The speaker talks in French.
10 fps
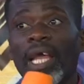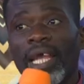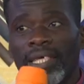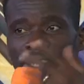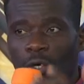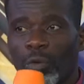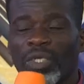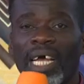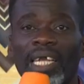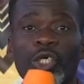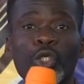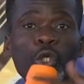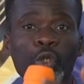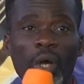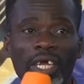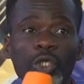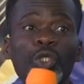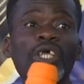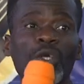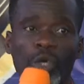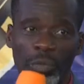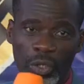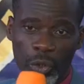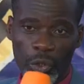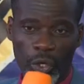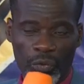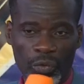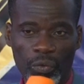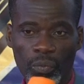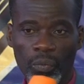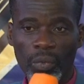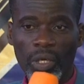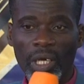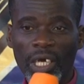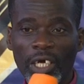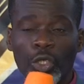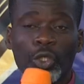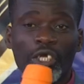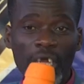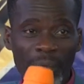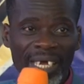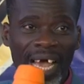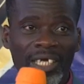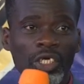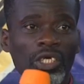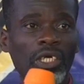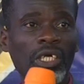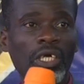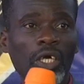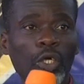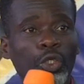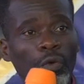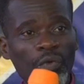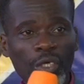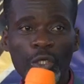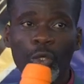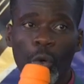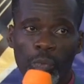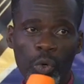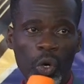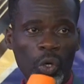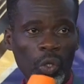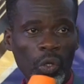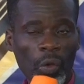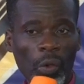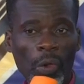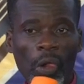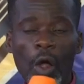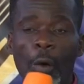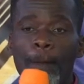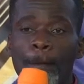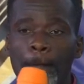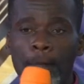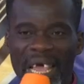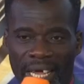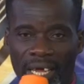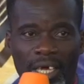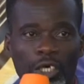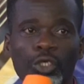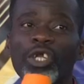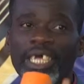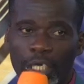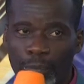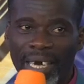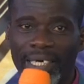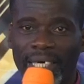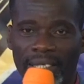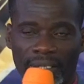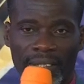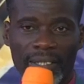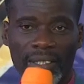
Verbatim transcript: Et c'est comme ça, les choses sont allées jusqu'en 2019. Je déménage, je viens sur Yopougon, mais je ne quitte pas l'église.